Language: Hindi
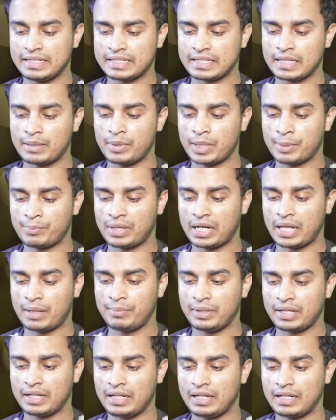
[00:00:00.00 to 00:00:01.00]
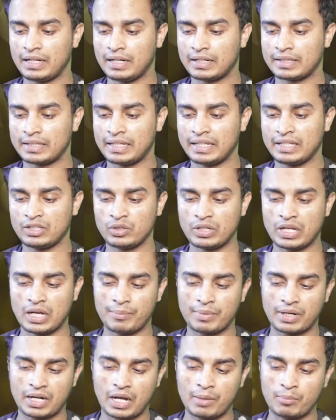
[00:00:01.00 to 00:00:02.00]
जैसे हम अप्लाई पे क्लिक करते हैं तो
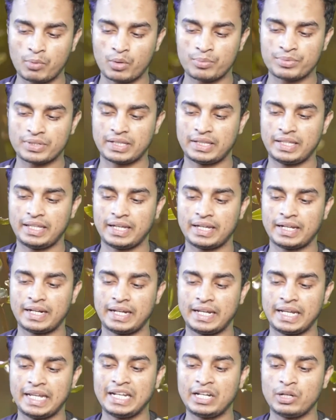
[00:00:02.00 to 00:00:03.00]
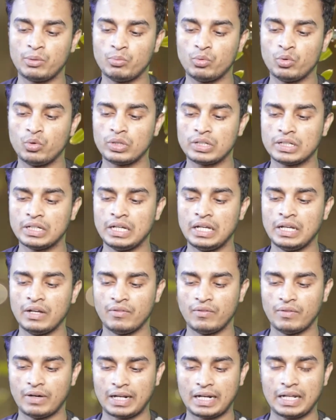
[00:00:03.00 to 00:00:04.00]
यहाँ पर आप ऑप्शन देख रहे हैं रिबूट
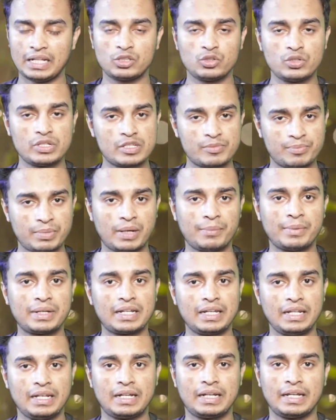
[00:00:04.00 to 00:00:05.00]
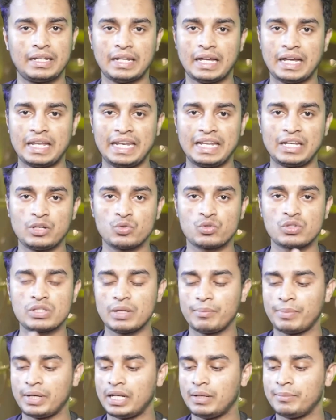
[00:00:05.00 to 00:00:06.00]
वाला तो इस पर हमें क्लिक करना है लेकिन
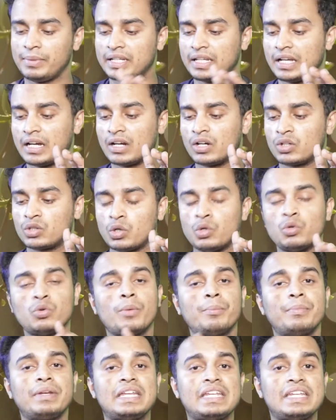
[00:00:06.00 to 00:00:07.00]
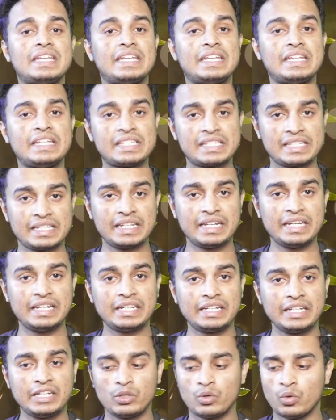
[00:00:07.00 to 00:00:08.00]
उससे पहले मैं क्या करता हूँ अपनी
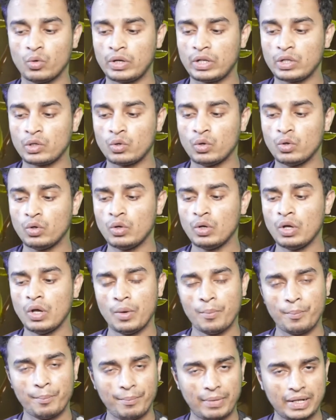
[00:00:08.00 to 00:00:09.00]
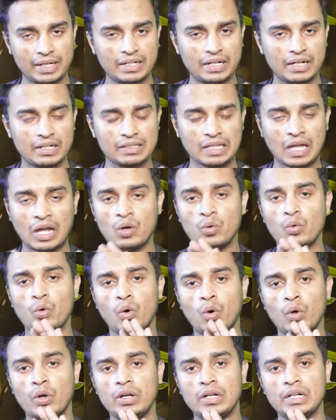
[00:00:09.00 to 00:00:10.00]
स्क्रीन की रिकॉर्डिंग को बंद करता हूँ
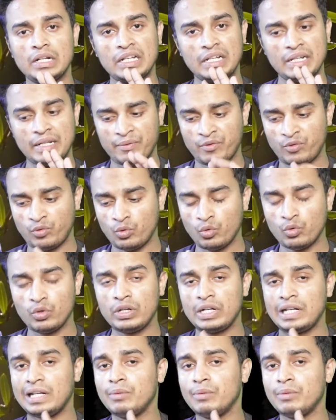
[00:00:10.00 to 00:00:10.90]
और फ़ोन